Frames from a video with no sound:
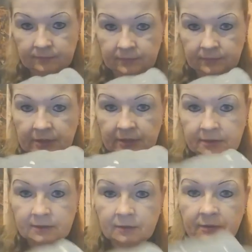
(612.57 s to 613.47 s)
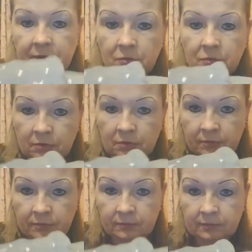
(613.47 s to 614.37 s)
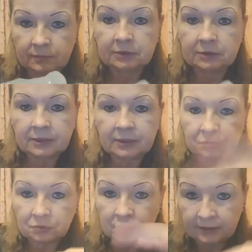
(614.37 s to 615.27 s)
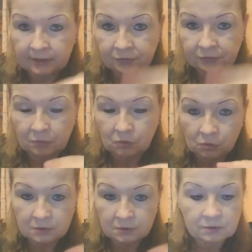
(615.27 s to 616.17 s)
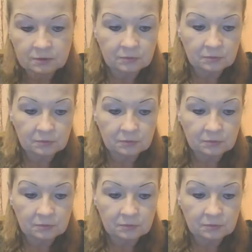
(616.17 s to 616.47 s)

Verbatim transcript: das ist der Rücken also das Rückgrat vom Hund.